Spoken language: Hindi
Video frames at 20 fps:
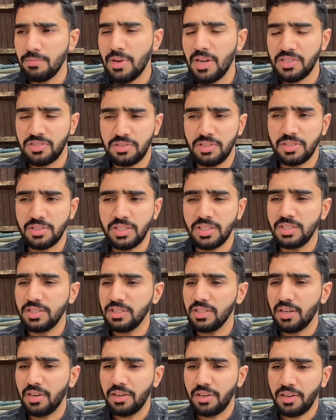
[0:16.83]
बैचलर के
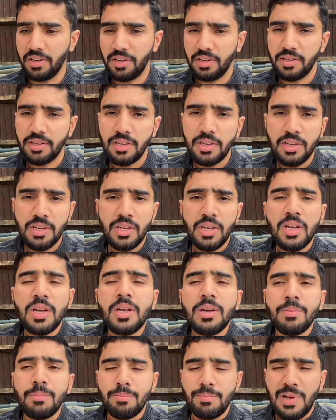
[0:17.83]
लिए आ रहे
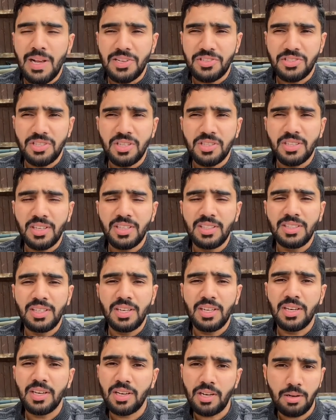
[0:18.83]
हैं बैचलर के लिए
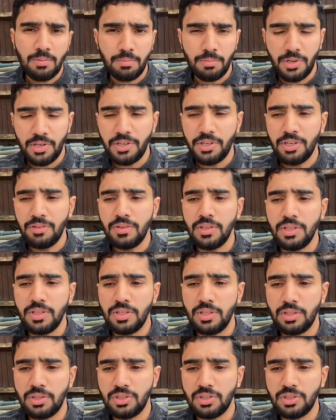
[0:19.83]
कंपेरेटिवली